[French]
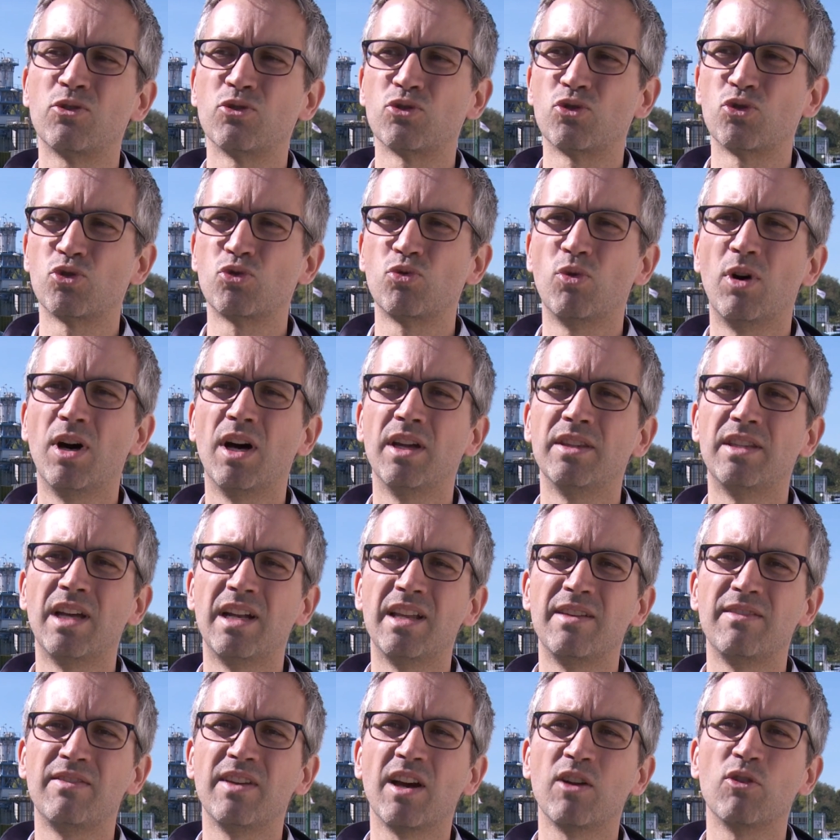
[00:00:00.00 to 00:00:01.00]
que ce soit
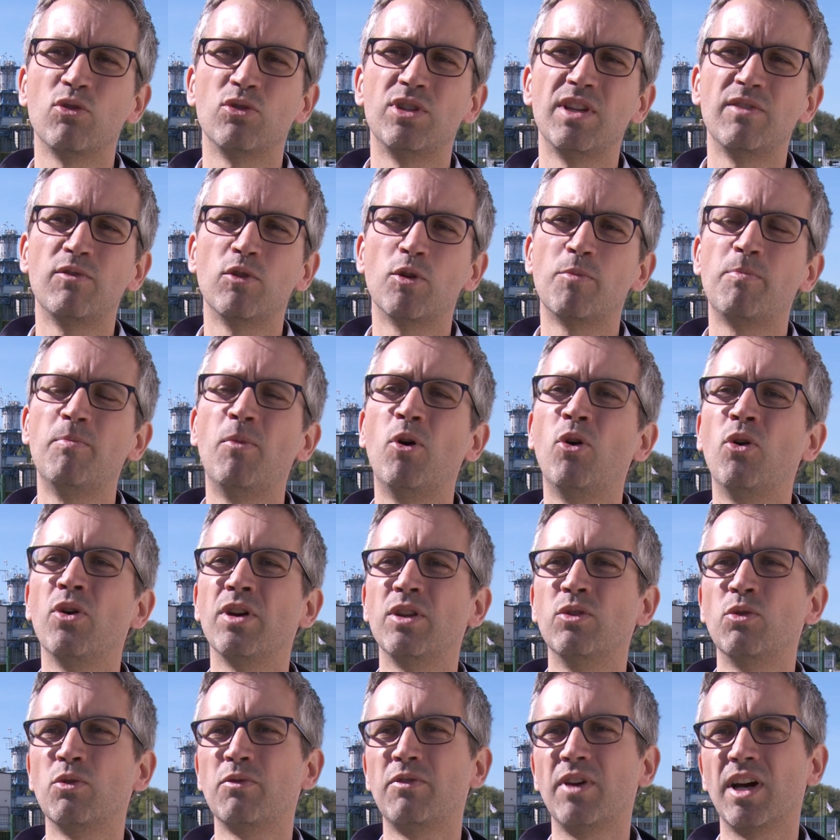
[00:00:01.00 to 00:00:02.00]
d'aller vers le développement
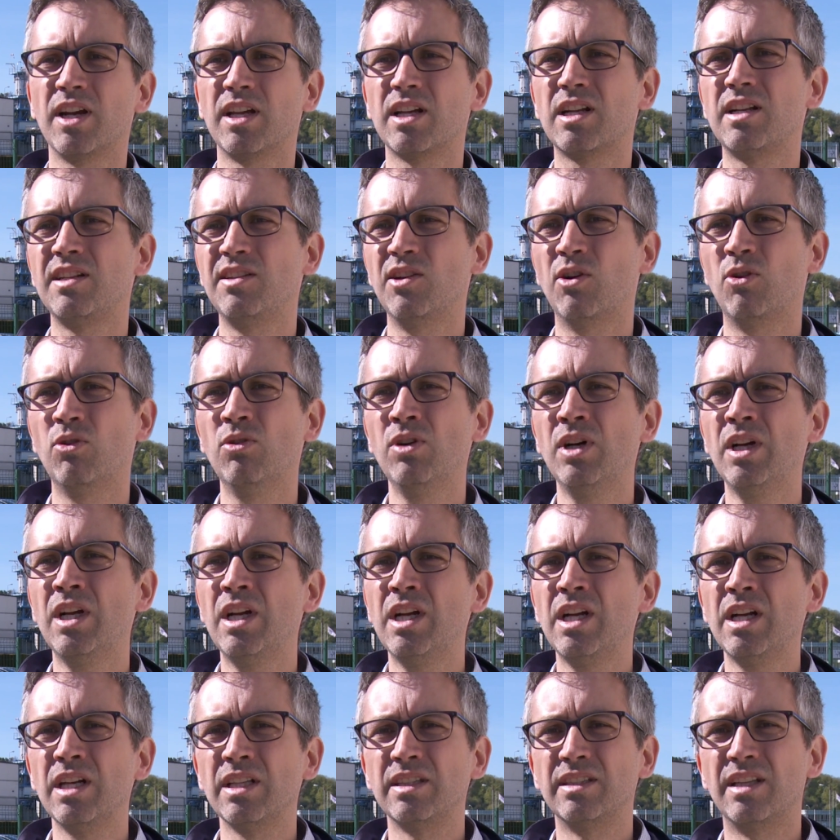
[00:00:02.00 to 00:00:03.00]
et donc vers les clients,
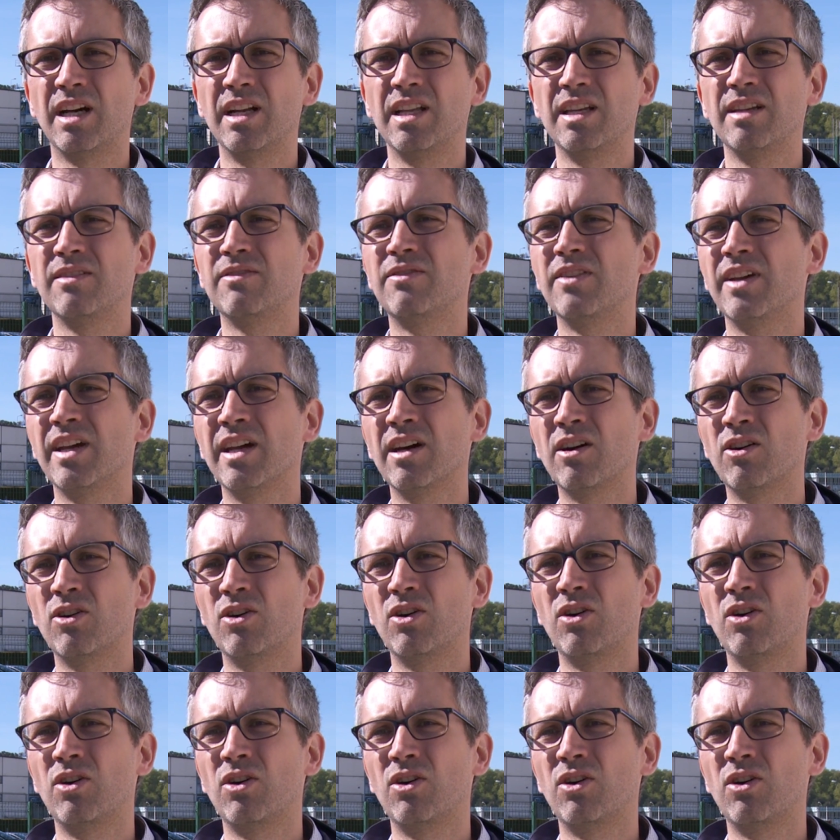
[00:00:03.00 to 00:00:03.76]
d'aller vers